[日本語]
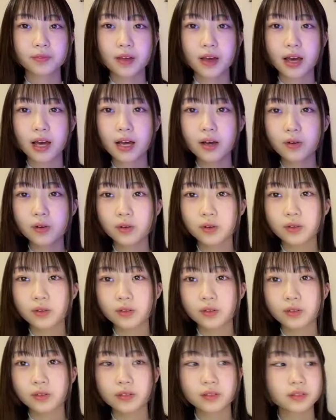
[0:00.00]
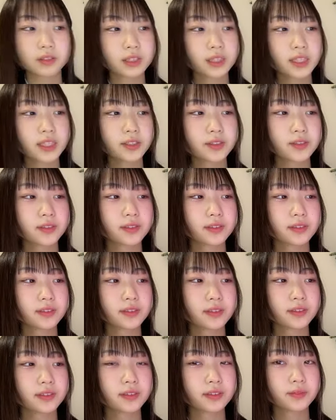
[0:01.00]
青白
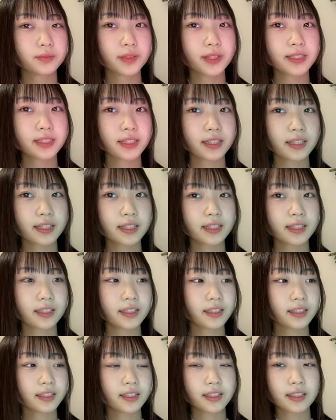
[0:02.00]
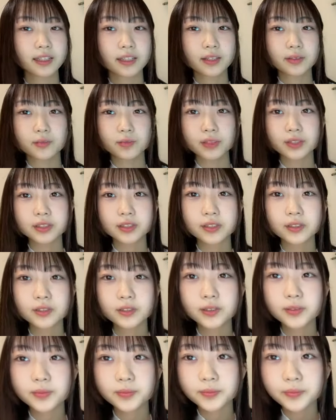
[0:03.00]
紫水
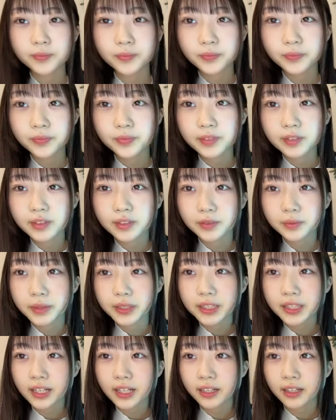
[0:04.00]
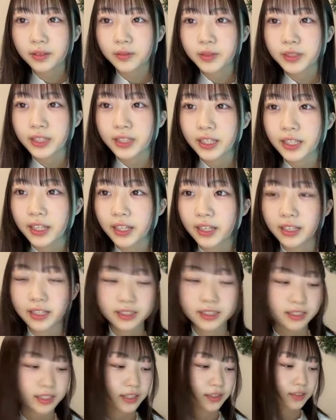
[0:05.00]
色ちょっと見づらいかもしれないで
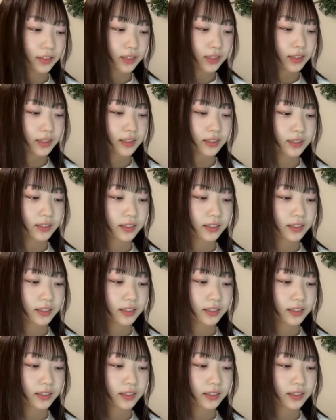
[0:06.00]
すけどね